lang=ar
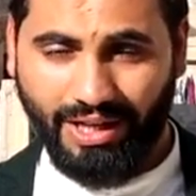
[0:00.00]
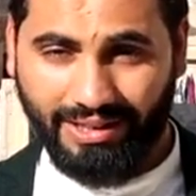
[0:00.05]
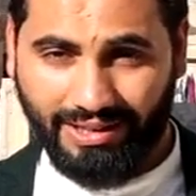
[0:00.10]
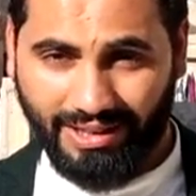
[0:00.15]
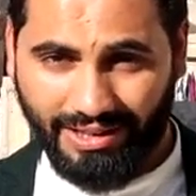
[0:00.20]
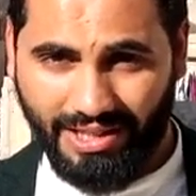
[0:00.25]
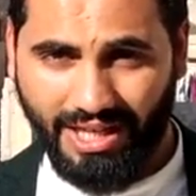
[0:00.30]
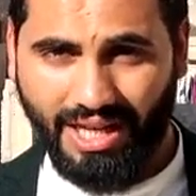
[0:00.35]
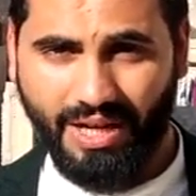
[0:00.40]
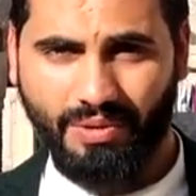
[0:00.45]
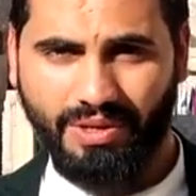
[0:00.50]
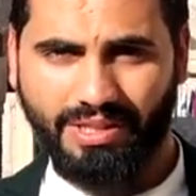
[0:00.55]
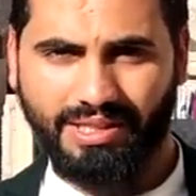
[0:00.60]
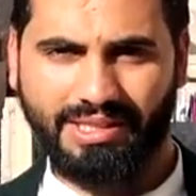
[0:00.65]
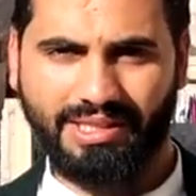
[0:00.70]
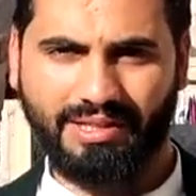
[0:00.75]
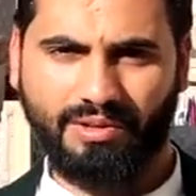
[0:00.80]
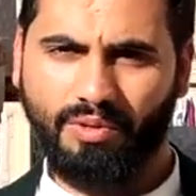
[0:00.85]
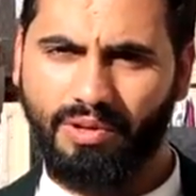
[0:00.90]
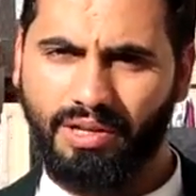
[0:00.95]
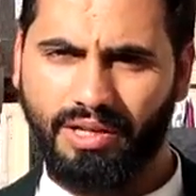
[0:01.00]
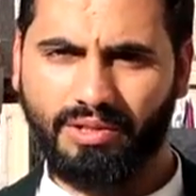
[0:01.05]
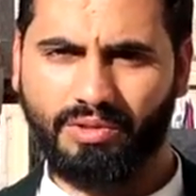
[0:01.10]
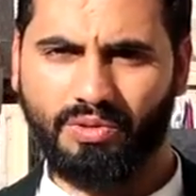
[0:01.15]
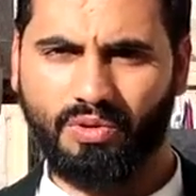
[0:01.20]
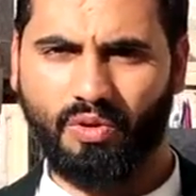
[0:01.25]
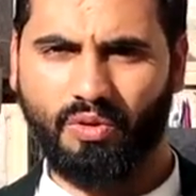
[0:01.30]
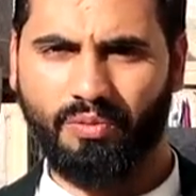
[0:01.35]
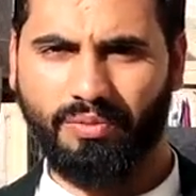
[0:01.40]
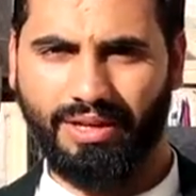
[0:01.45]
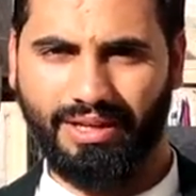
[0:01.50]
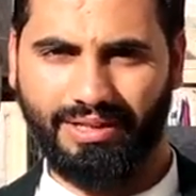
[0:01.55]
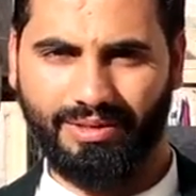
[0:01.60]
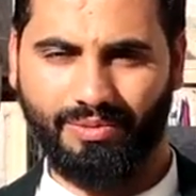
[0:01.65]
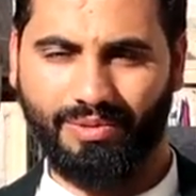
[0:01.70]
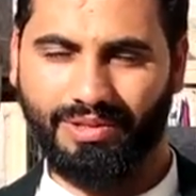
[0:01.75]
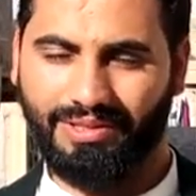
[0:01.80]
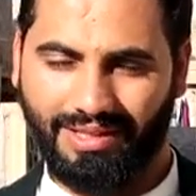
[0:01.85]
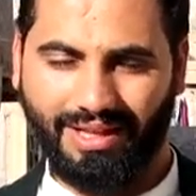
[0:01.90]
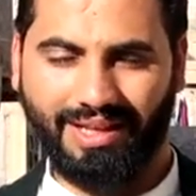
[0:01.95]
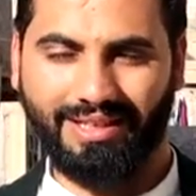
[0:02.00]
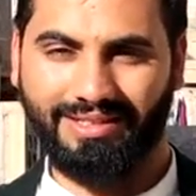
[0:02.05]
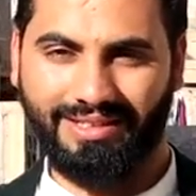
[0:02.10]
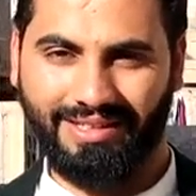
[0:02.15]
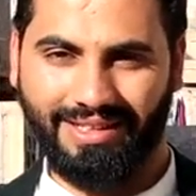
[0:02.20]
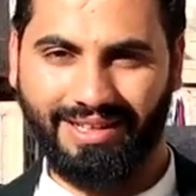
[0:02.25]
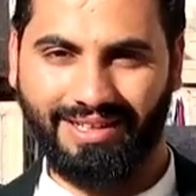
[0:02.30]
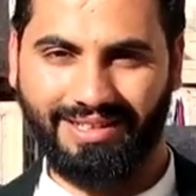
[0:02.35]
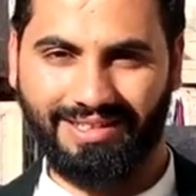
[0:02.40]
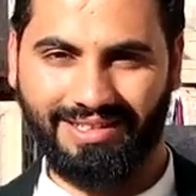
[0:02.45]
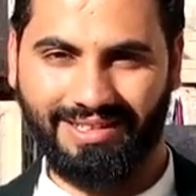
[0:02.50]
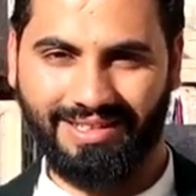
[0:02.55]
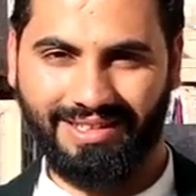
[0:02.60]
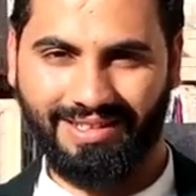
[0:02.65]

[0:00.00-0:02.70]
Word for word: يتجاوز كل الصعوبات والتحديات